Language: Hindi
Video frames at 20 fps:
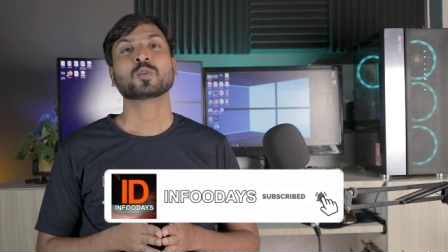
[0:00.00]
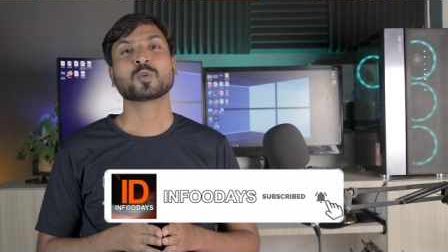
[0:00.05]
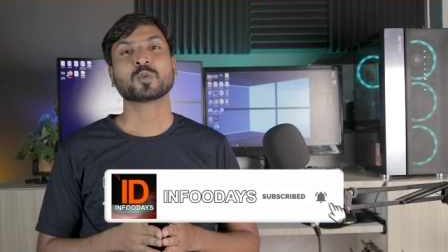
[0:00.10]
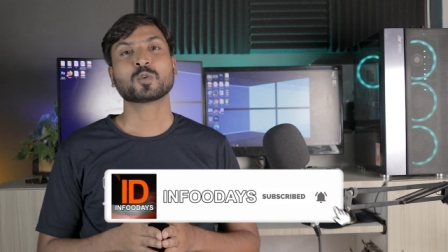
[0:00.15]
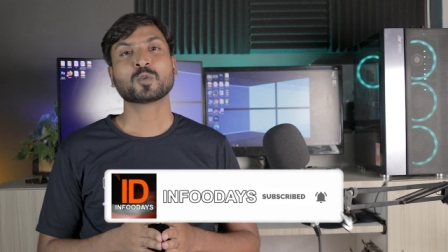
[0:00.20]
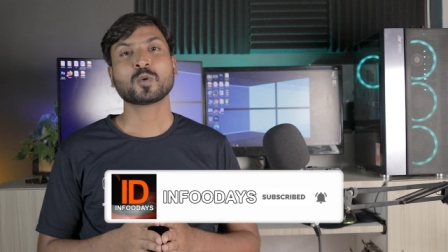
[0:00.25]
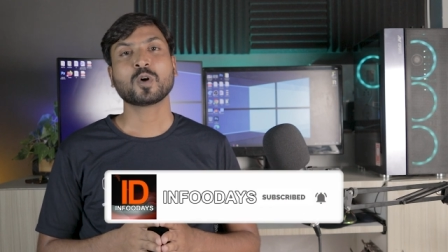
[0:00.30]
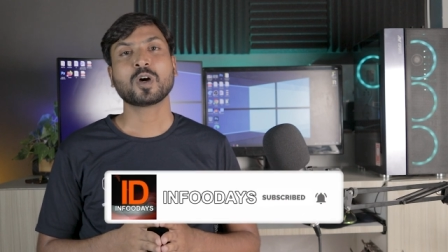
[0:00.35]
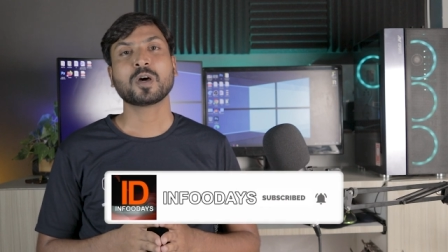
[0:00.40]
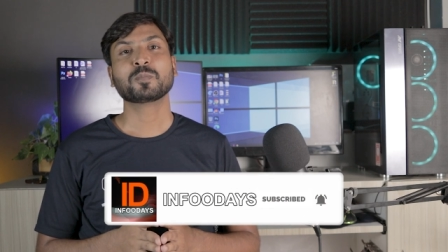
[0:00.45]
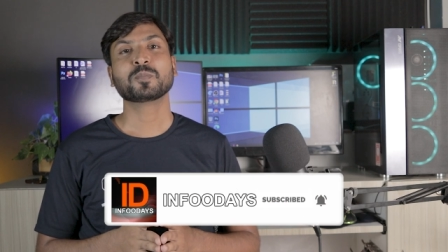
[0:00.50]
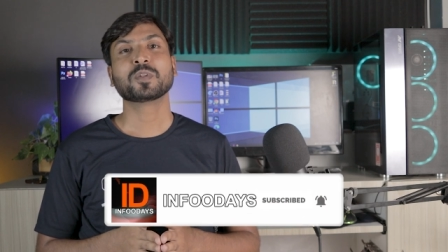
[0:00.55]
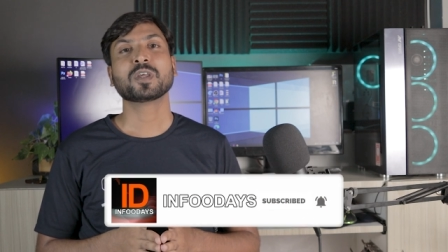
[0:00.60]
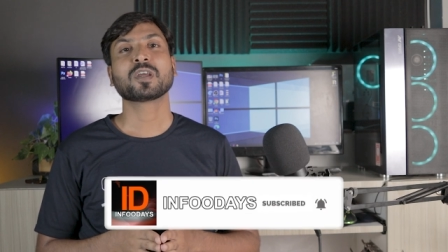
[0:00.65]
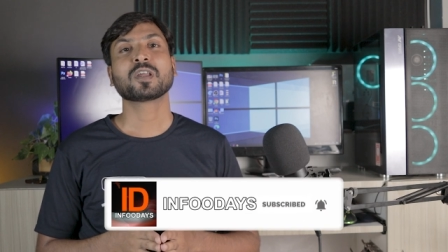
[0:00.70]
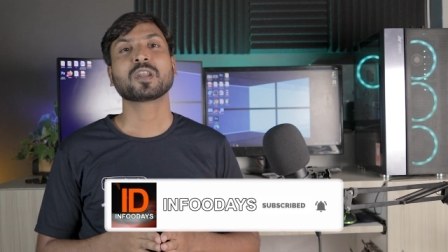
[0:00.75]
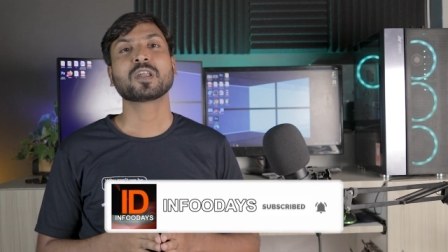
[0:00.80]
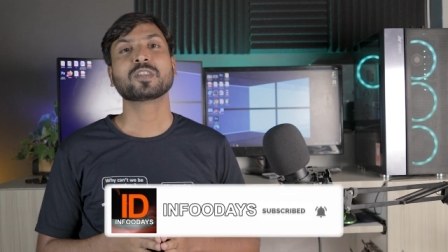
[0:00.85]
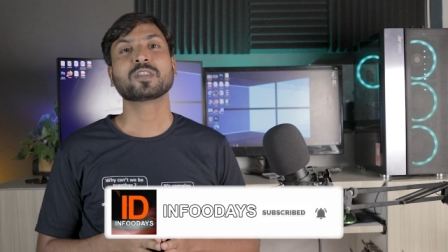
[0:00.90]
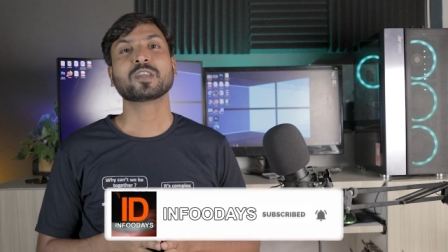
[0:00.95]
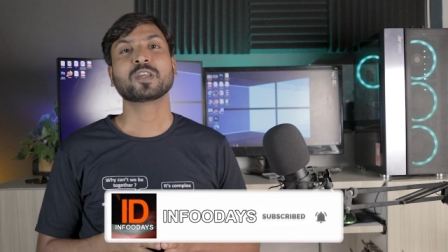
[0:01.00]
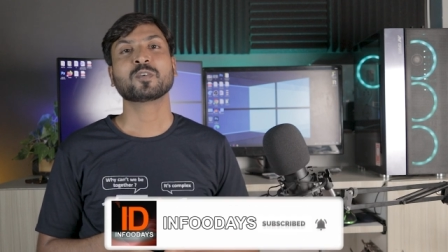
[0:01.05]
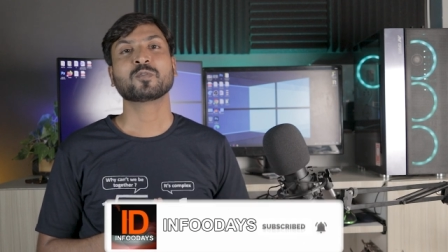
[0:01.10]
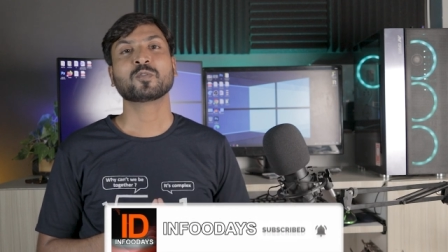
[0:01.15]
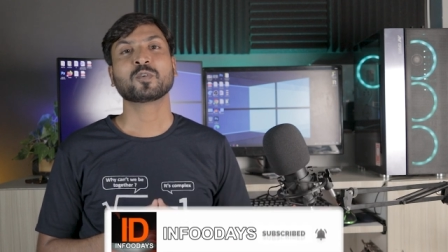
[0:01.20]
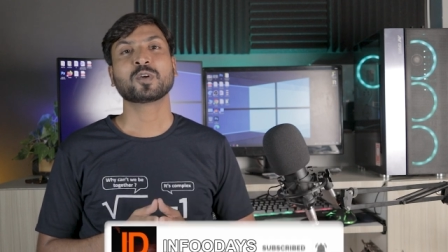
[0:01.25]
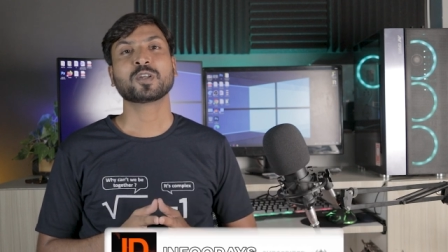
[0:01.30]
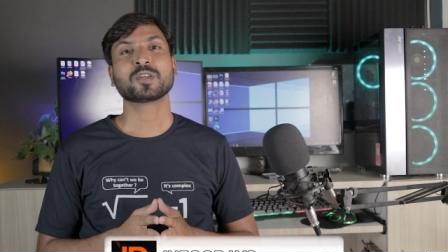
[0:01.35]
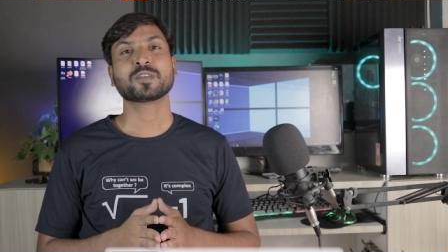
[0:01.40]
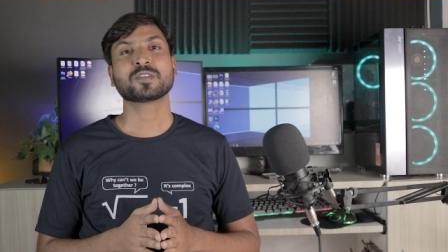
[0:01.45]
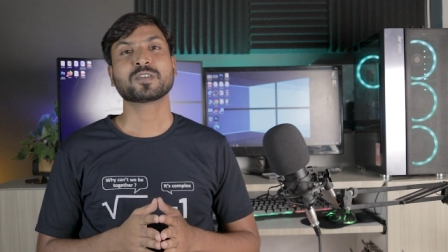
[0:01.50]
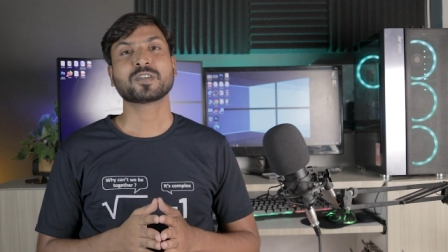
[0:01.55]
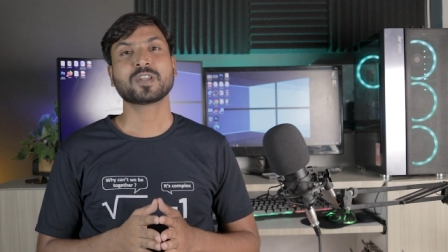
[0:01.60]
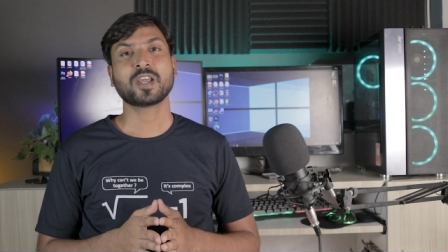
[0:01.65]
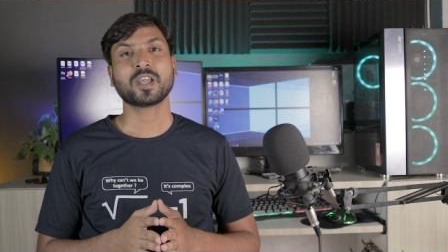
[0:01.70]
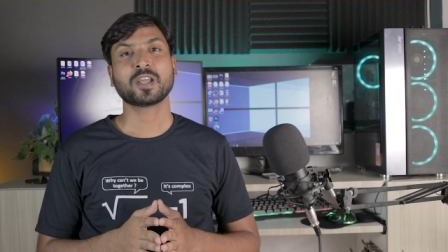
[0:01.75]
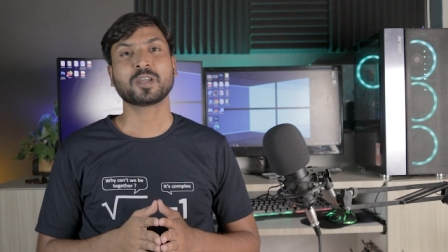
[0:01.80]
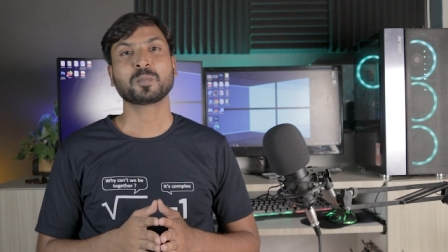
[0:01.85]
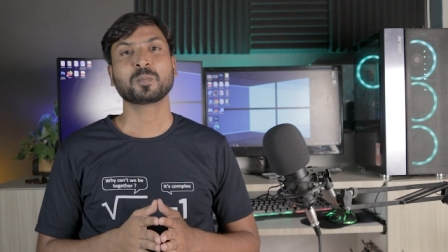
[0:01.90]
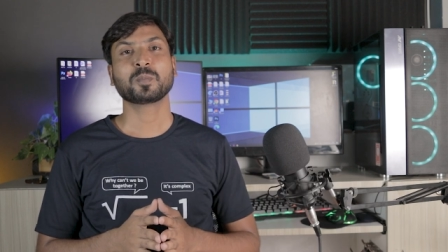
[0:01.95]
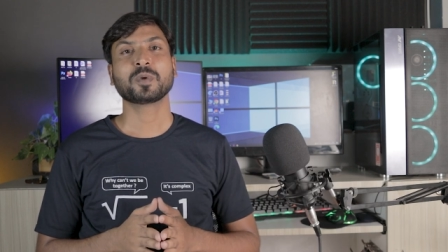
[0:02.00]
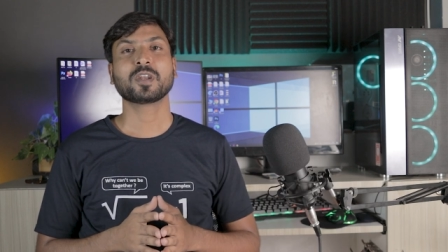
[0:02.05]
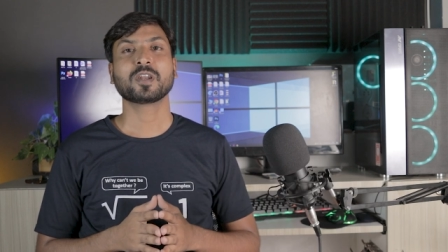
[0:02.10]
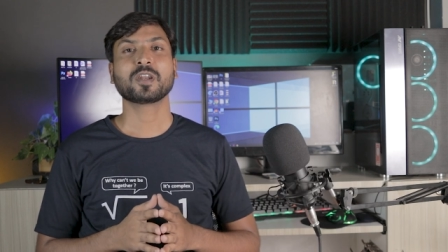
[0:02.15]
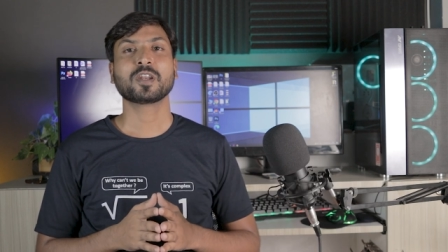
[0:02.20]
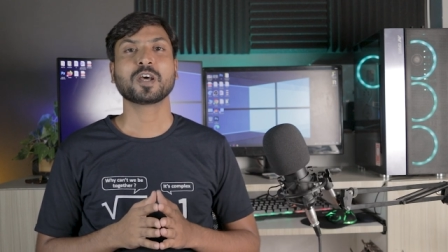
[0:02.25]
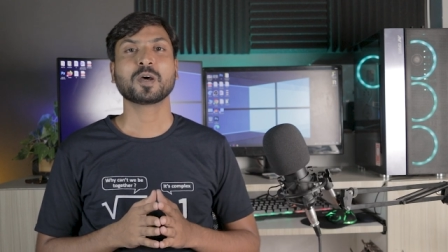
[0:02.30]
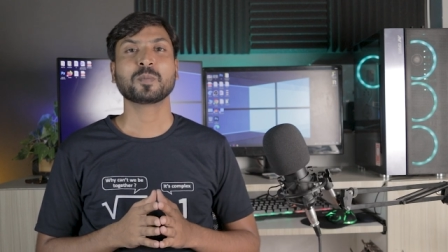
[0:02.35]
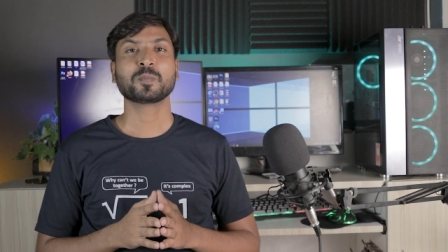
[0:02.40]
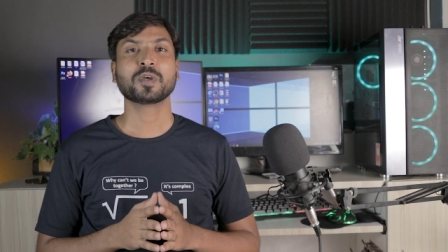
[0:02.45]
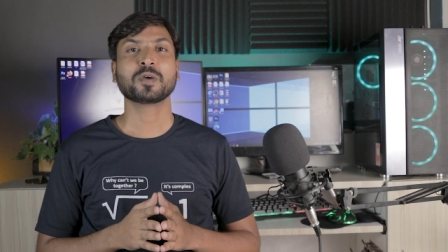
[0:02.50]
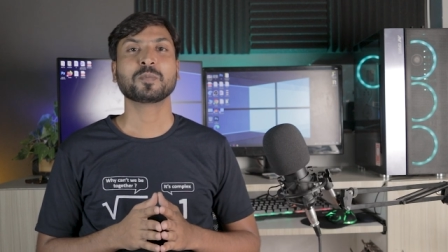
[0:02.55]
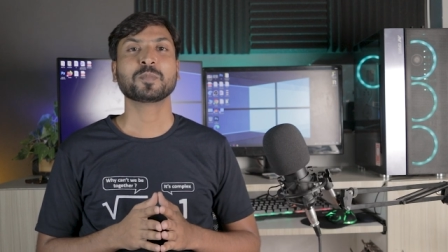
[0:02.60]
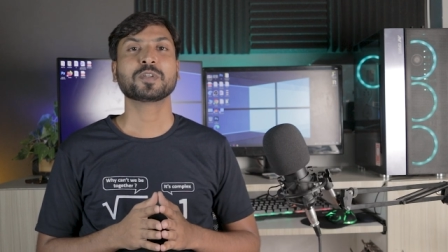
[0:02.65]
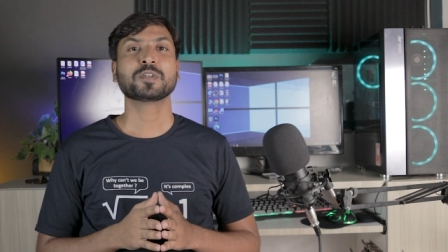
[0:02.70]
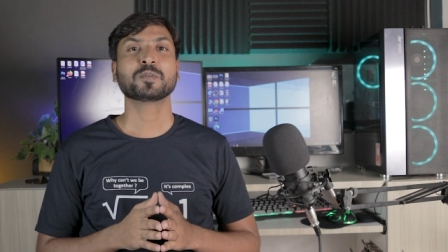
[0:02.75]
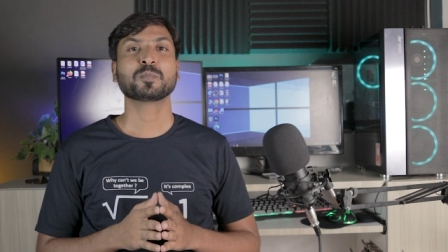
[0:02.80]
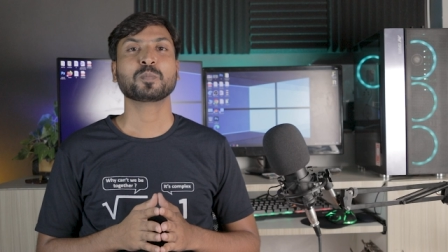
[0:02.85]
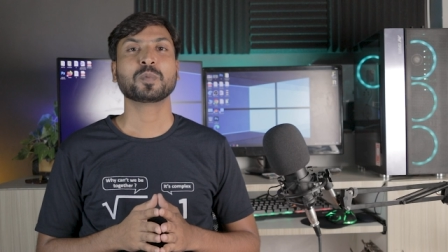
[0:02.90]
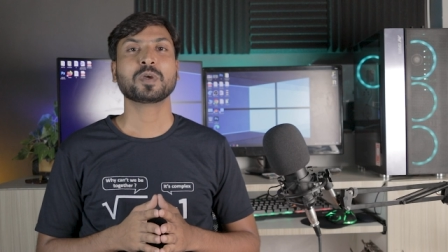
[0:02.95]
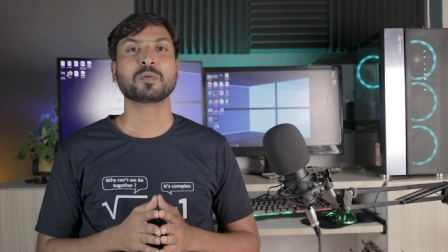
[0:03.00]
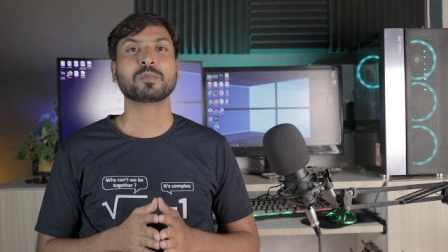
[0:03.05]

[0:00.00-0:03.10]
दोस्तों आप देख रहे थे इन्फोडे स्टैक मेरा नाम है अमित